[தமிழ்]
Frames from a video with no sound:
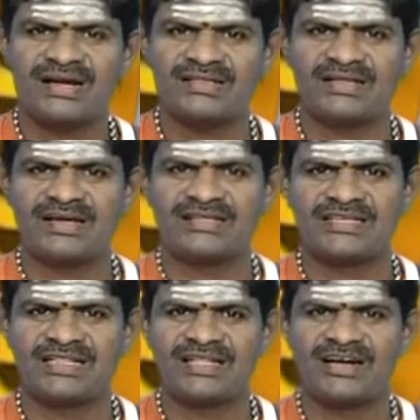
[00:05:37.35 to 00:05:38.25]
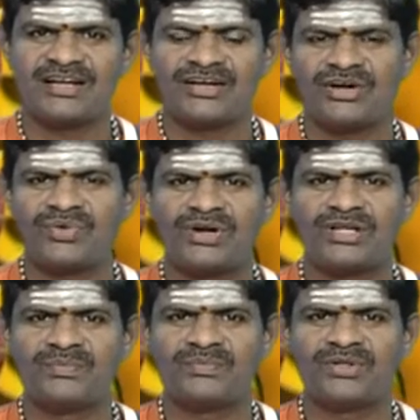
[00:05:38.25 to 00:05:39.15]
இடத்திலே சந்திரன் நின்று
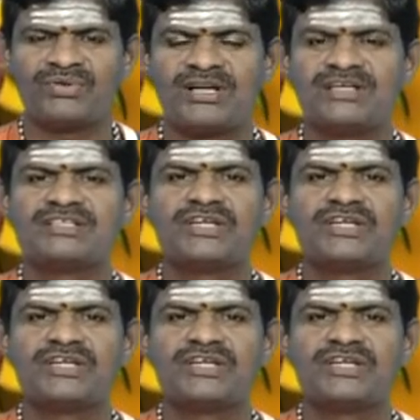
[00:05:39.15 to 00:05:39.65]
கொண்டிருப்பதுடன்